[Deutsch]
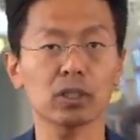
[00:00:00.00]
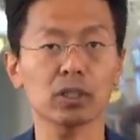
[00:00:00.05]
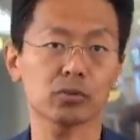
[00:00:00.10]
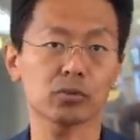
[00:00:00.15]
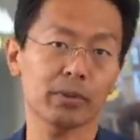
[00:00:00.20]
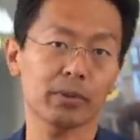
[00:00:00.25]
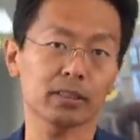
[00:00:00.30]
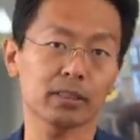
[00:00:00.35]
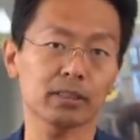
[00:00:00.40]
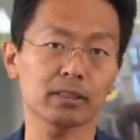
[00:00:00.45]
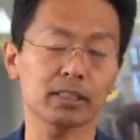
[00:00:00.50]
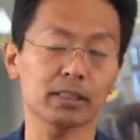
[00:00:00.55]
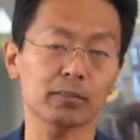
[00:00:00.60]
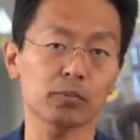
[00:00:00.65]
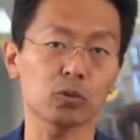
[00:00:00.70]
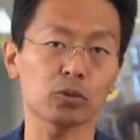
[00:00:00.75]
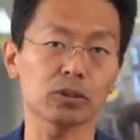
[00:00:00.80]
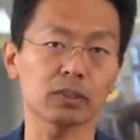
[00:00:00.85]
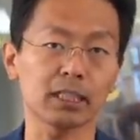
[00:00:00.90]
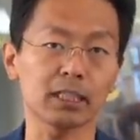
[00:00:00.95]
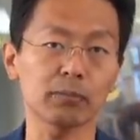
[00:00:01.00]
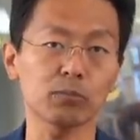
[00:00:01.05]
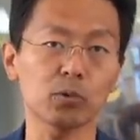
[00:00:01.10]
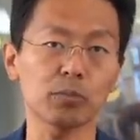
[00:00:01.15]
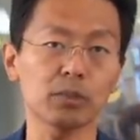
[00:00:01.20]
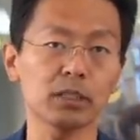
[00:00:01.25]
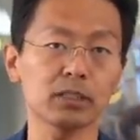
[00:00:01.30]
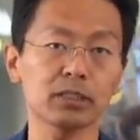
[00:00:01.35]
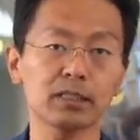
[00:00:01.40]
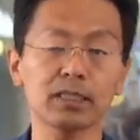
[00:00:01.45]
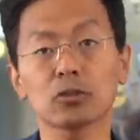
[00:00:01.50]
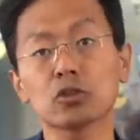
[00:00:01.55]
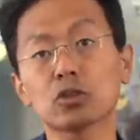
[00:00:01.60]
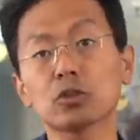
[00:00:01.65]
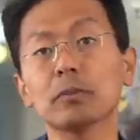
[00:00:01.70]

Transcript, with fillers: also mehr als zehn Prozent mobilisieren.